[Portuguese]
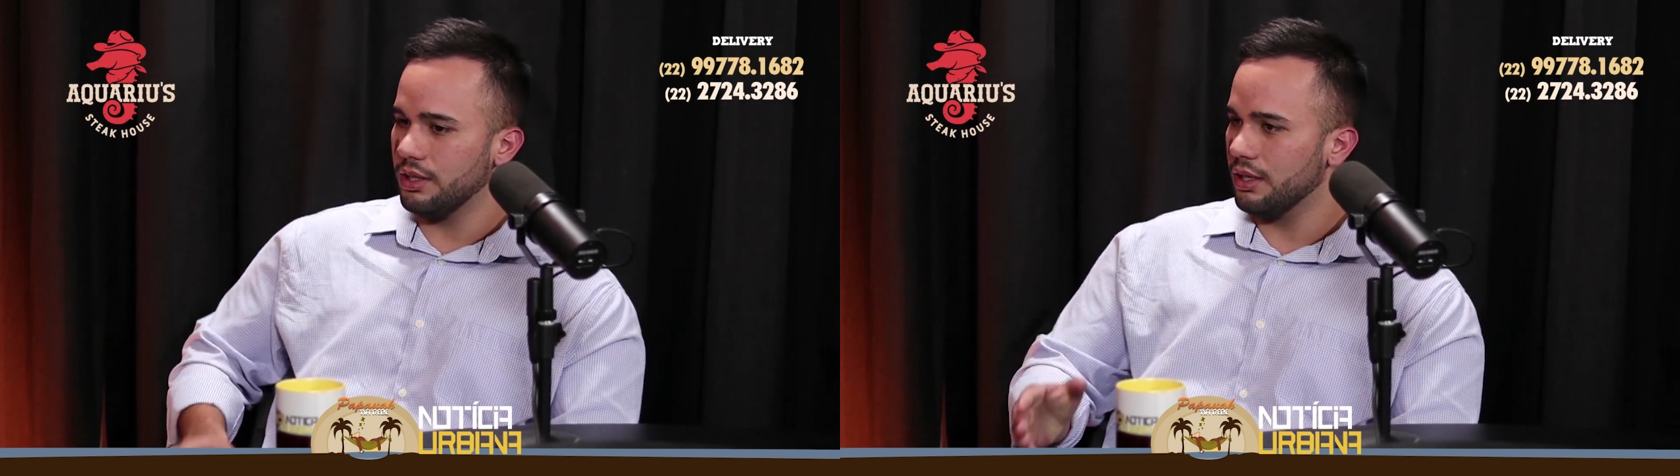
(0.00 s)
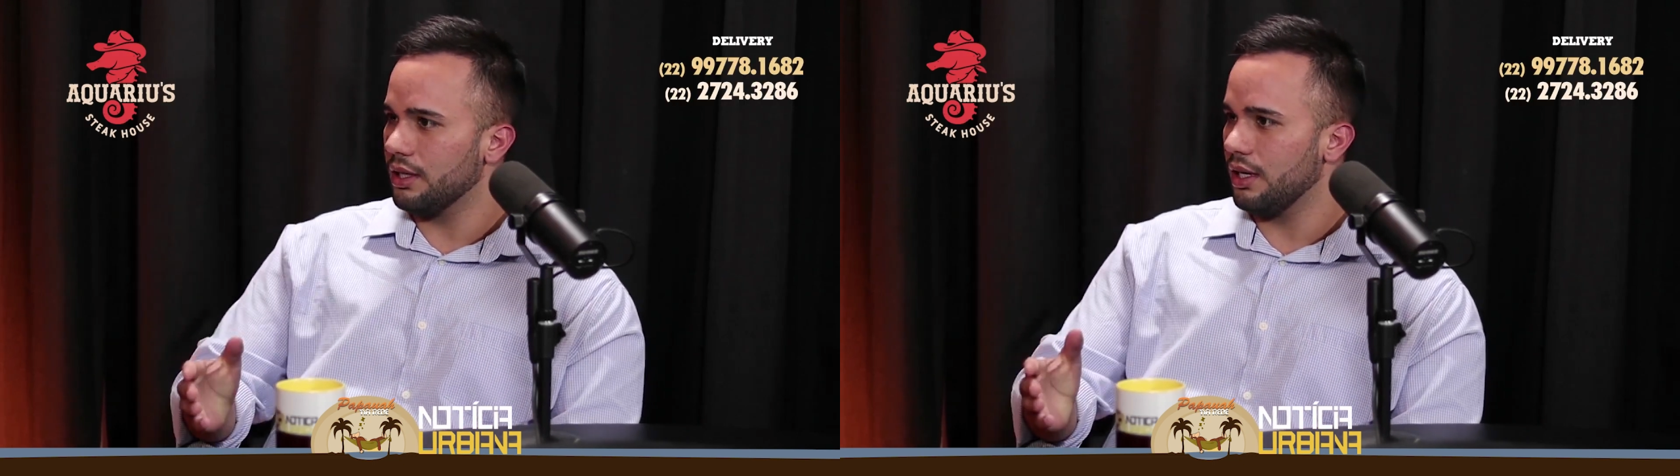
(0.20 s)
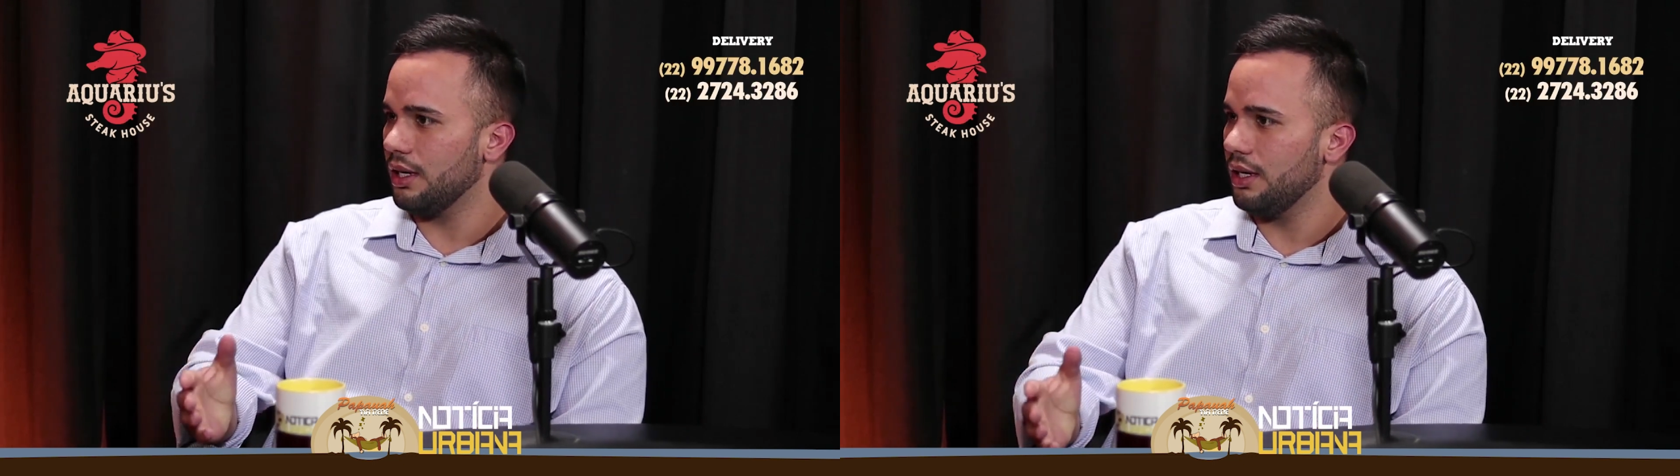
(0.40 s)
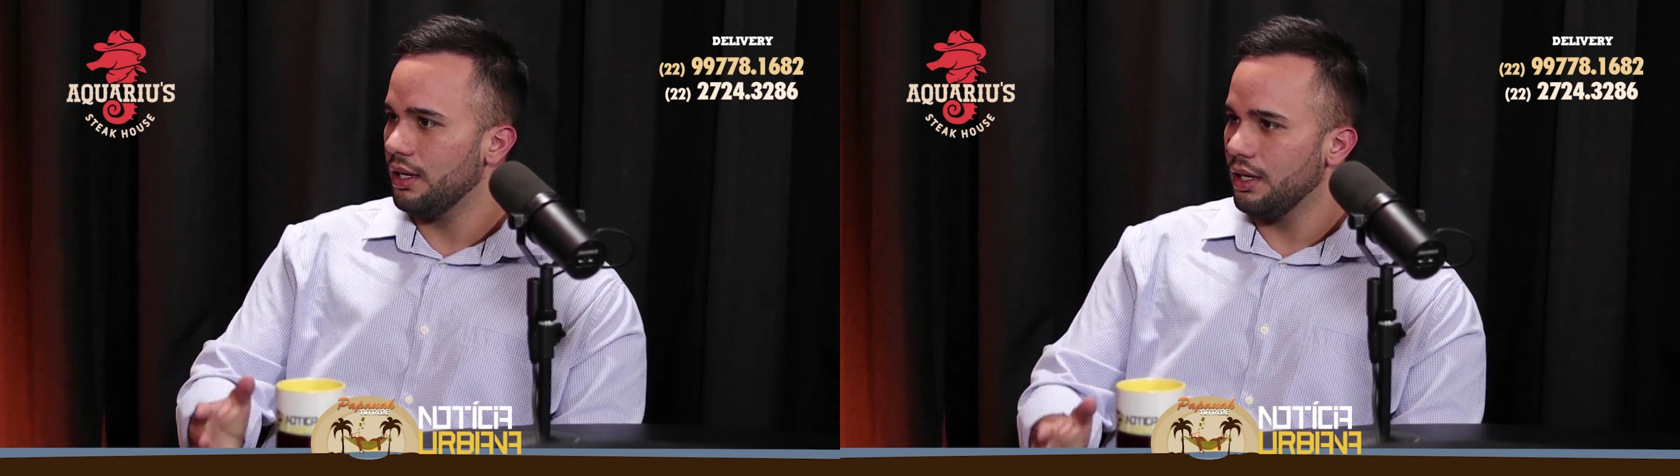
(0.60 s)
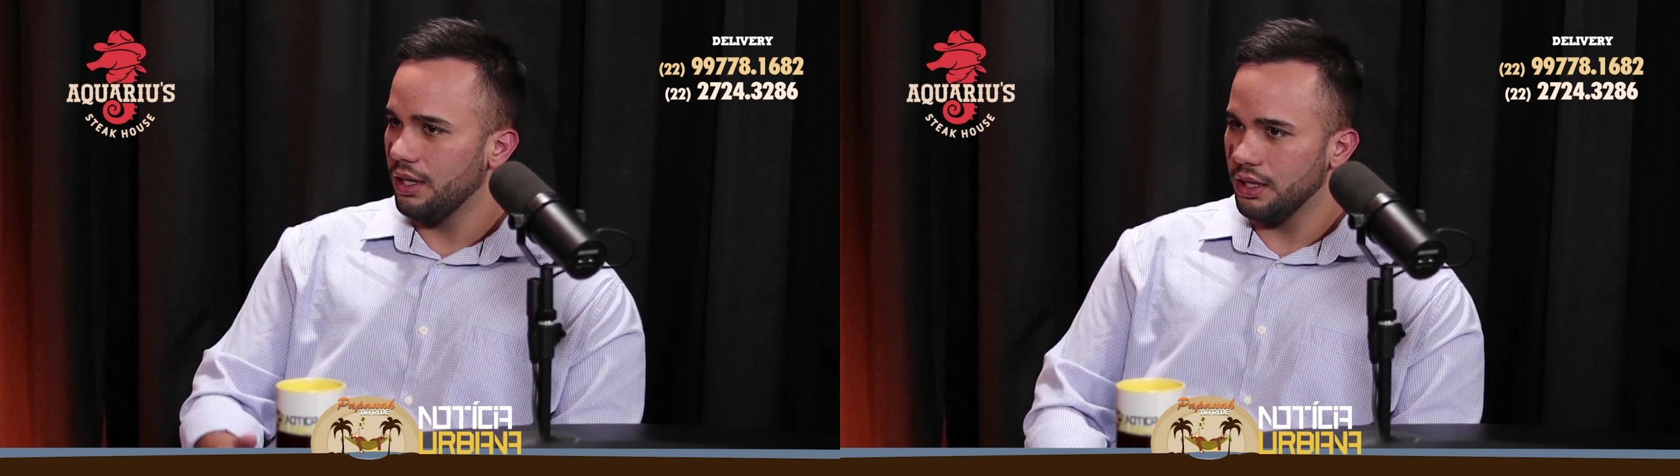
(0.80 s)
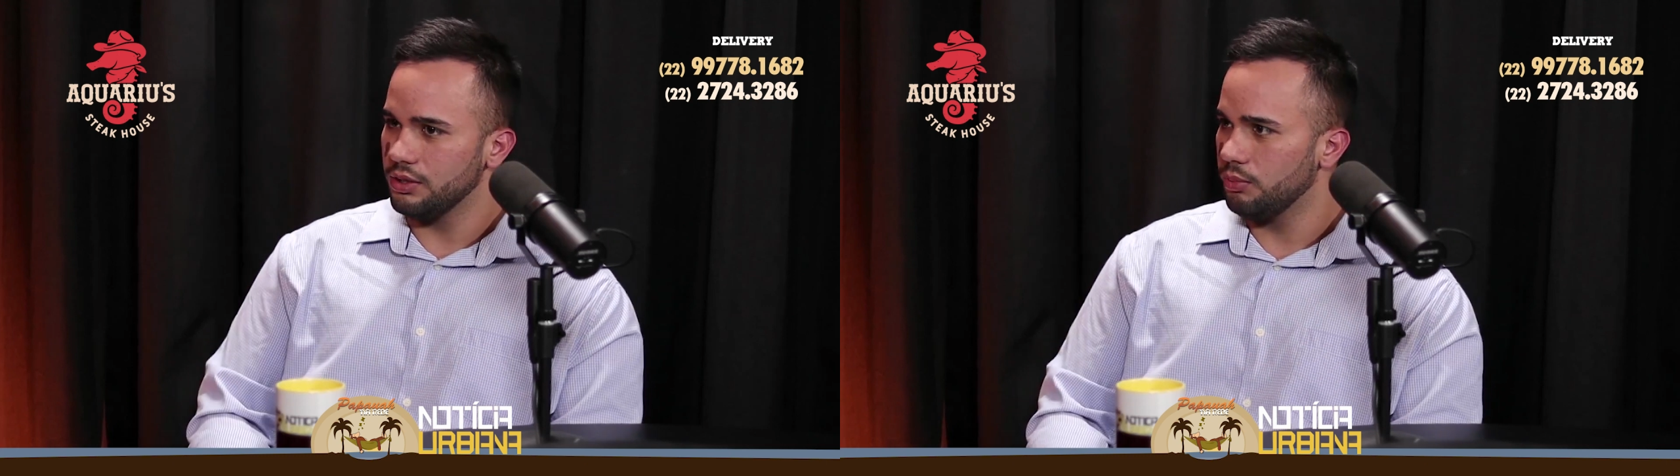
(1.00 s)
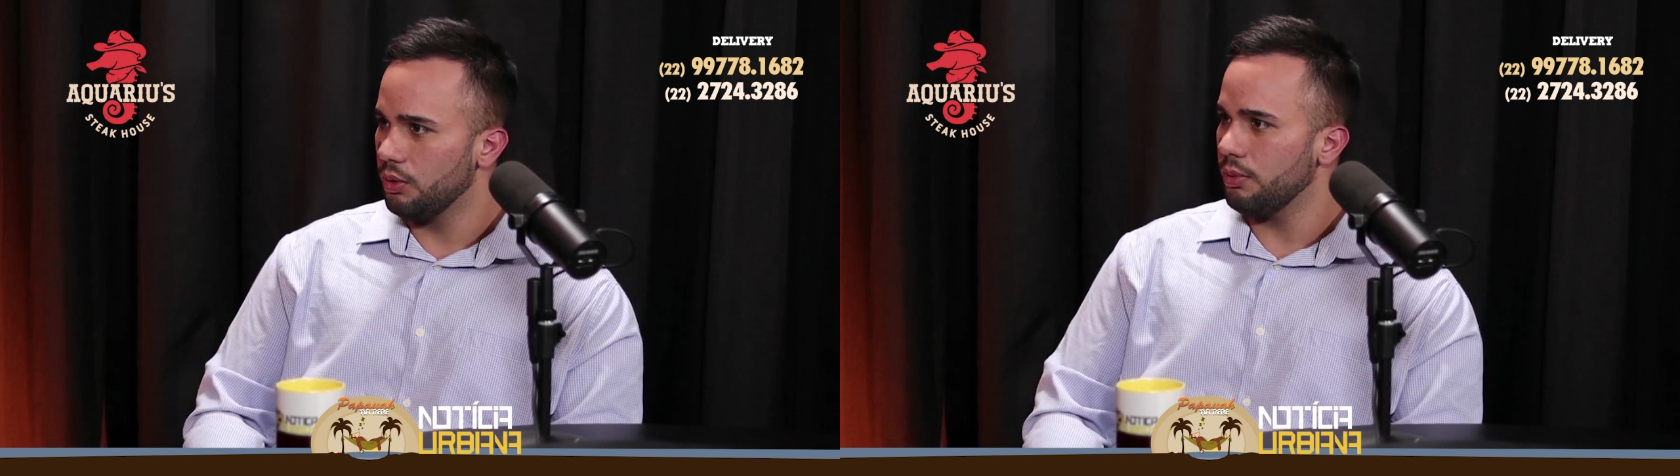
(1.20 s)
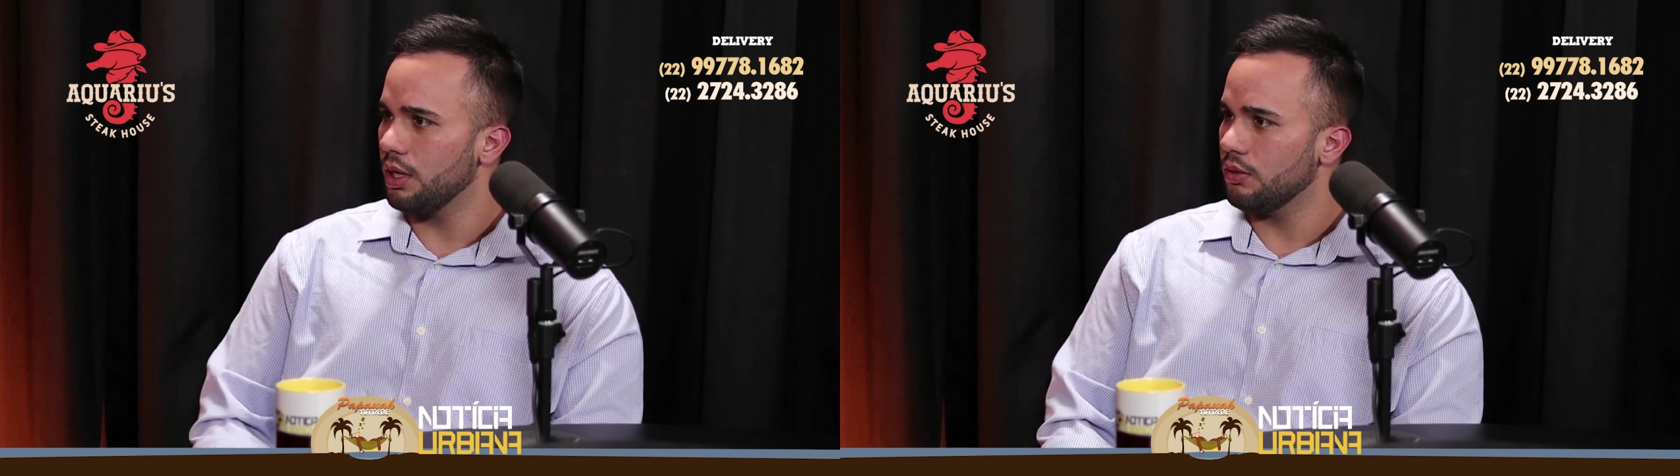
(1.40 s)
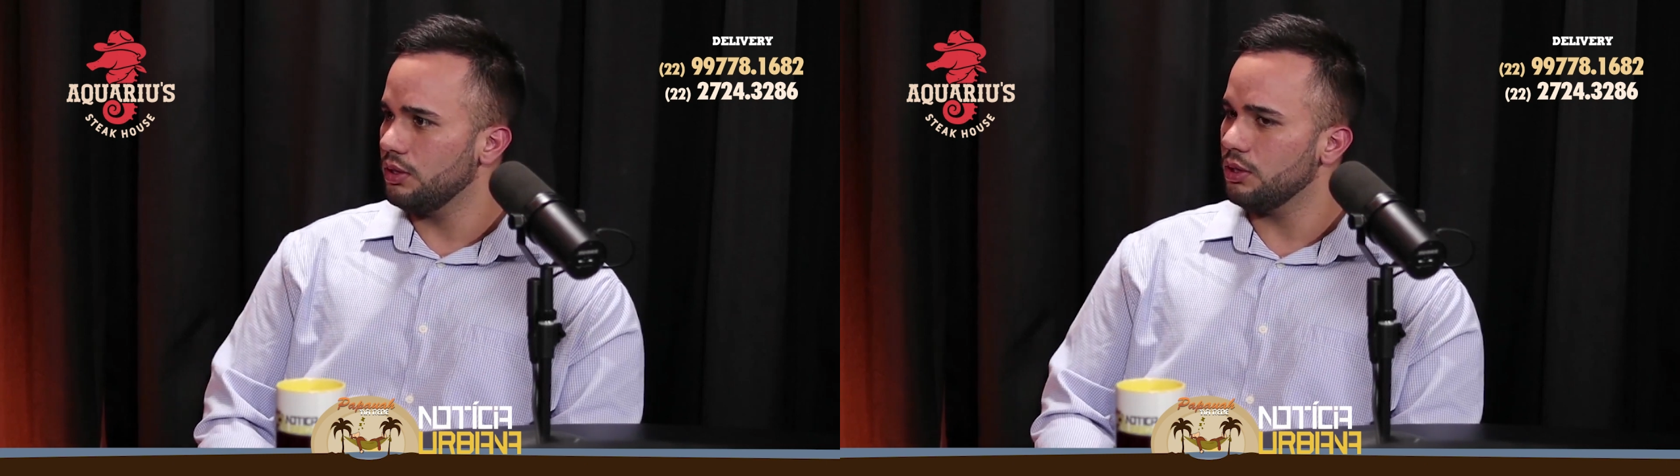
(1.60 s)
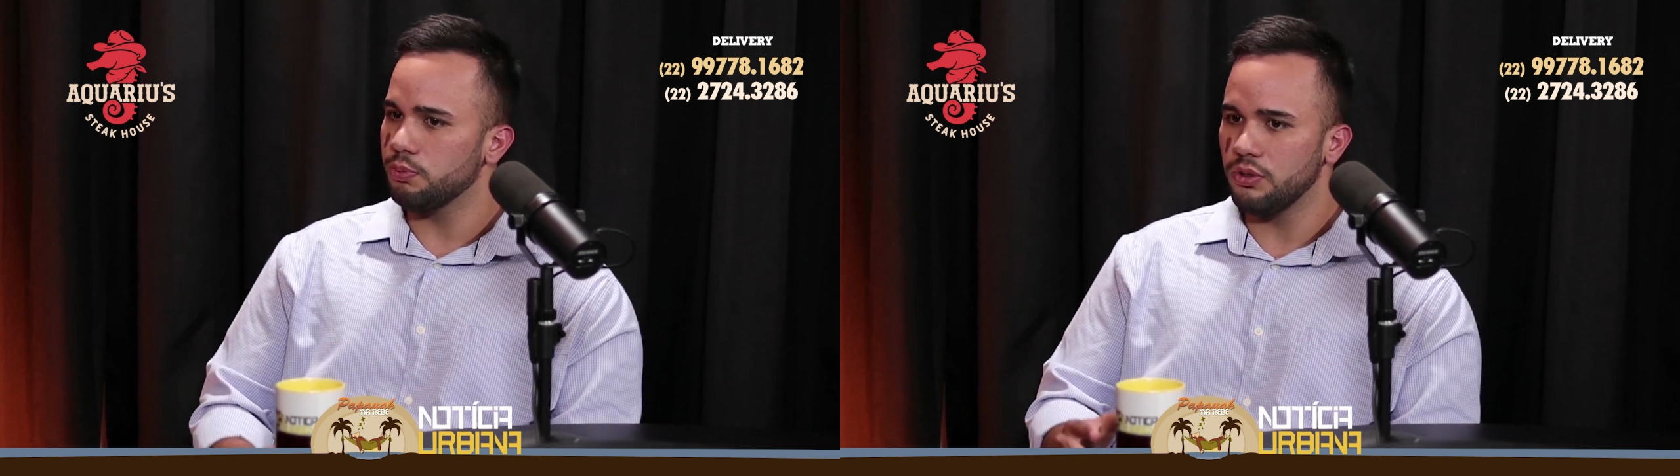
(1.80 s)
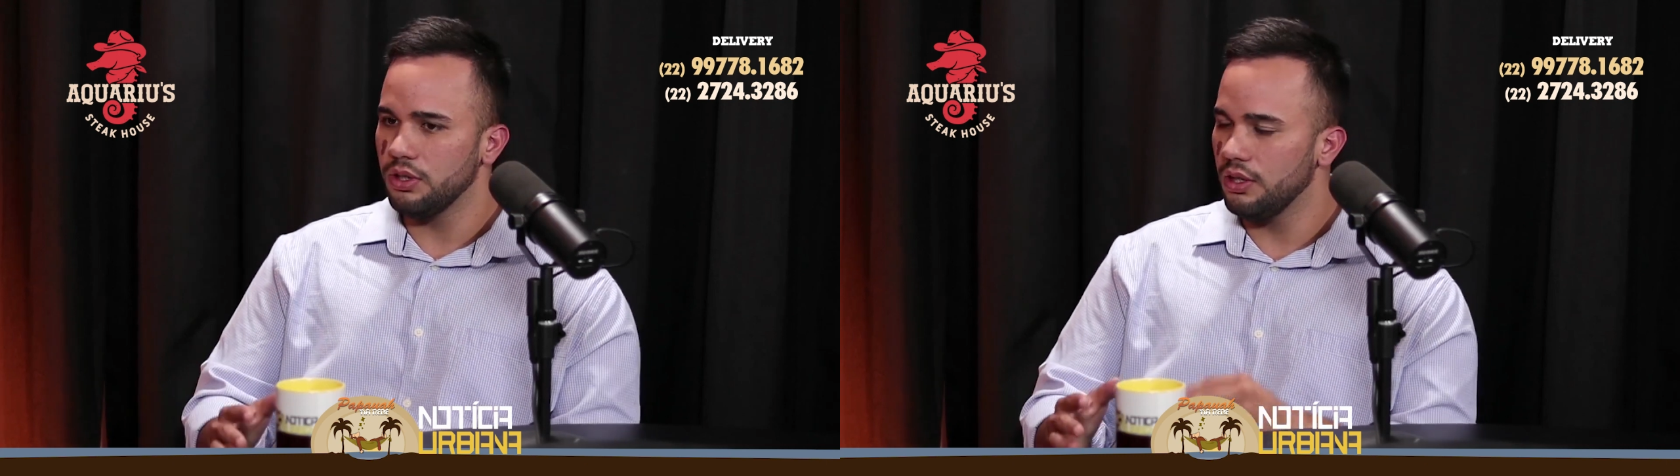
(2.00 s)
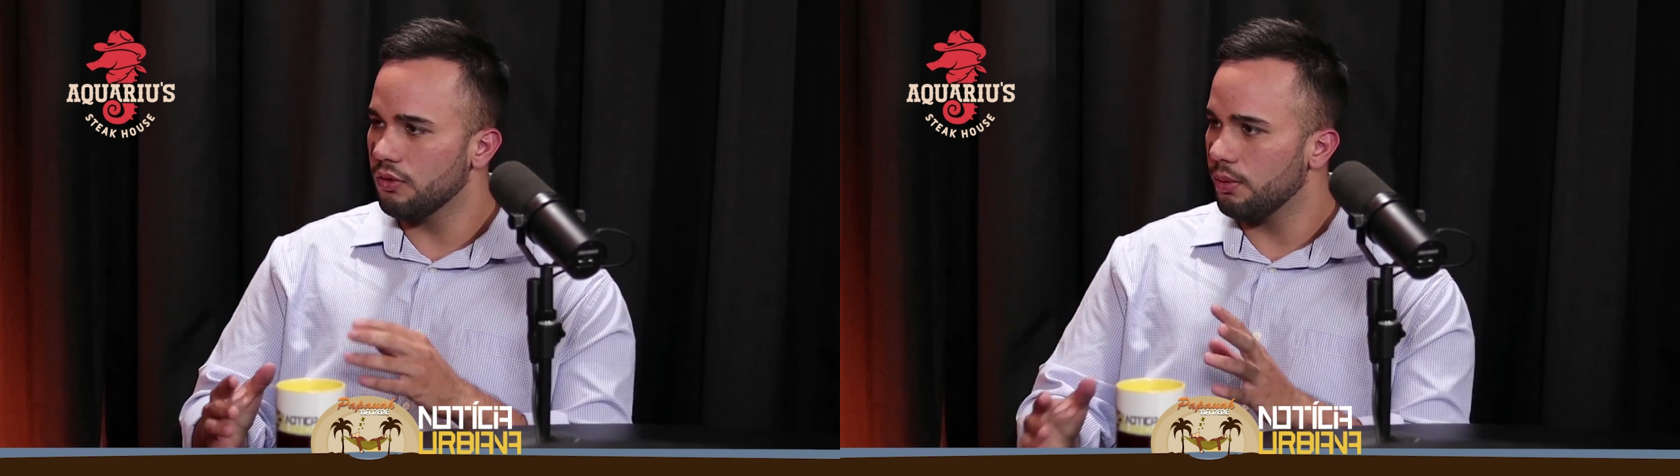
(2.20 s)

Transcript: ela tem ali esse momento disponível,